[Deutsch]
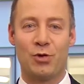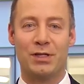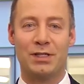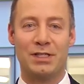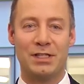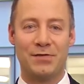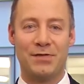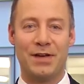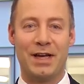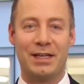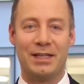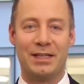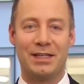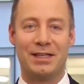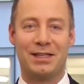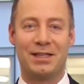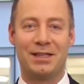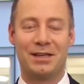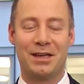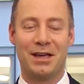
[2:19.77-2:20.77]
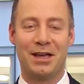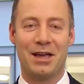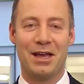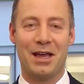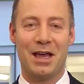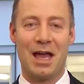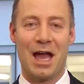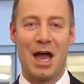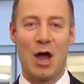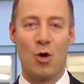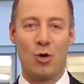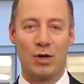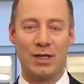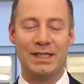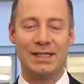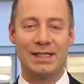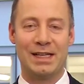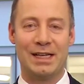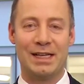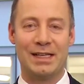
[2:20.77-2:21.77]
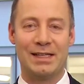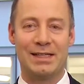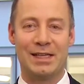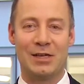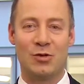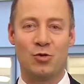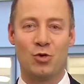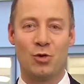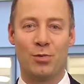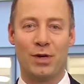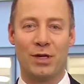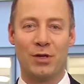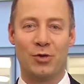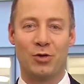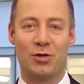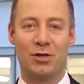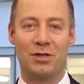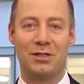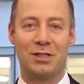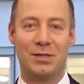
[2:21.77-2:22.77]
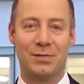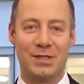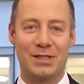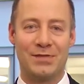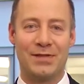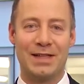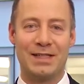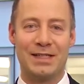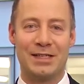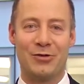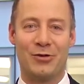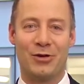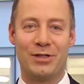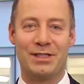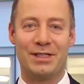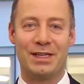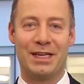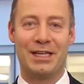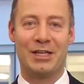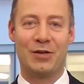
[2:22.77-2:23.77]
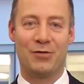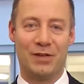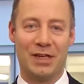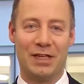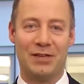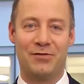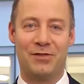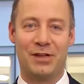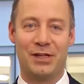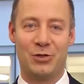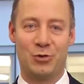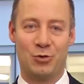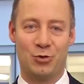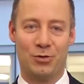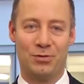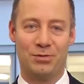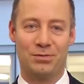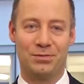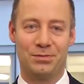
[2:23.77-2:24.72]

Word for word: Und dies werde ich auch in dieser Legislaturperiode, die bis 2019 geht, auf jeden Fall tun.